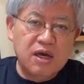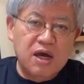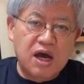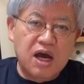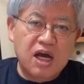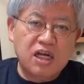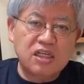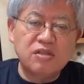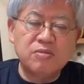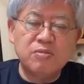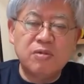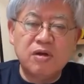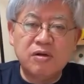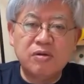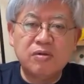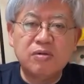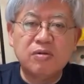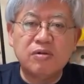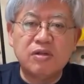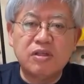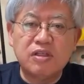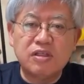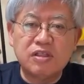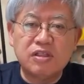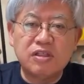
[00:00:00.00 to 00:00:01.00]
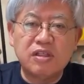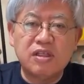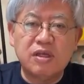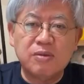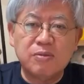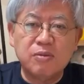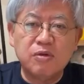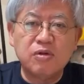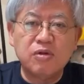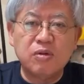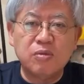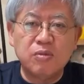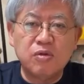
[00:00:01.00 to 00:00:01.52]
始めるとですね、
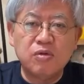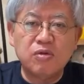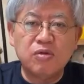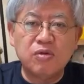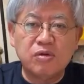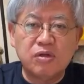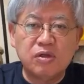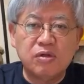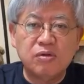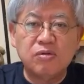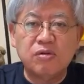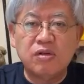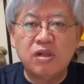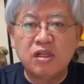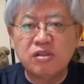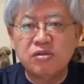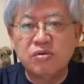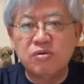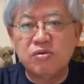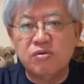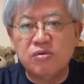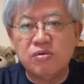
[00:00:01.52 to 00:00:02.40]
もっともっといろんな情